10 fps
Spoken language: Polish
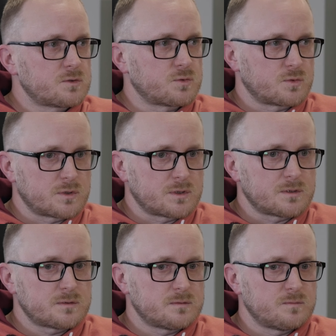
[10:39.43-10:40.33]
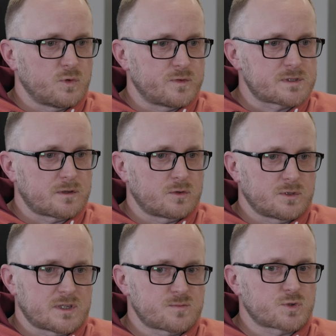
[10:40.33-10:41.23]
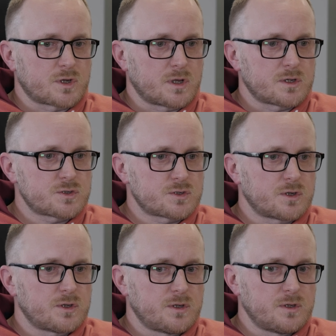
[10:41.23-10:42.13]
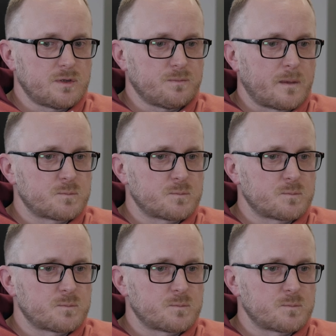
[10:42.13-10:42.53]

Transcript: który był wystawiony na sprzedaż i